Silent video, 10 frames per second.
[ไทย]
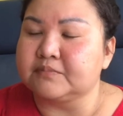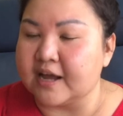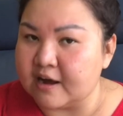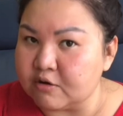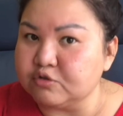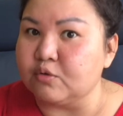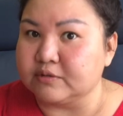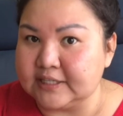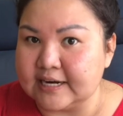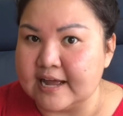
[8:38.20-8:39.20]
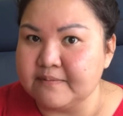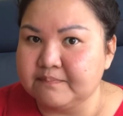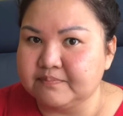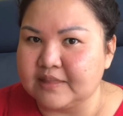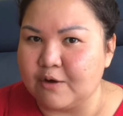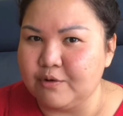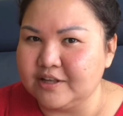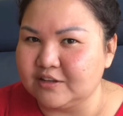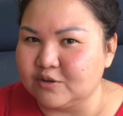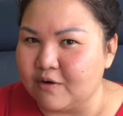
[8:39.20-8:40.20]
แต่เขาก็ส่งจริงนะแต่วิ
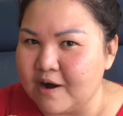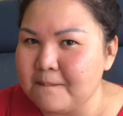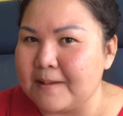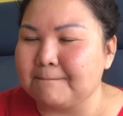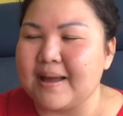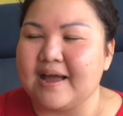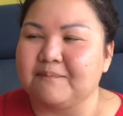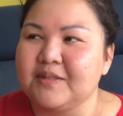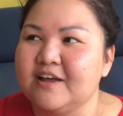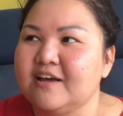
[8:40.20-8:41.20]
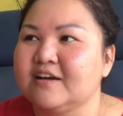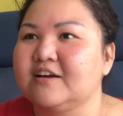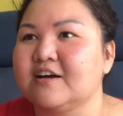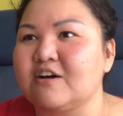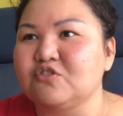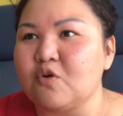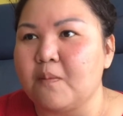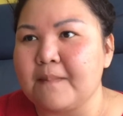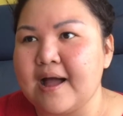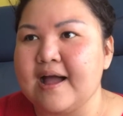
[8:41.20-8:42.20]
ธีส่งเขาแปลกๆ คือเขาส่
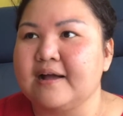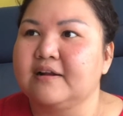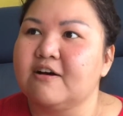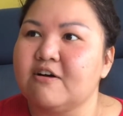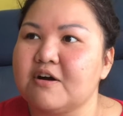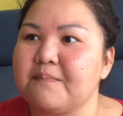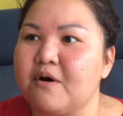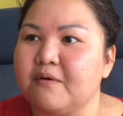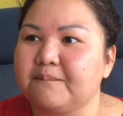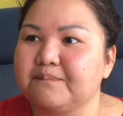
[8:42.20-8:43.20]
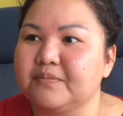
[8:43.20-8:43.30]
งมาแล้วเขาก็บอก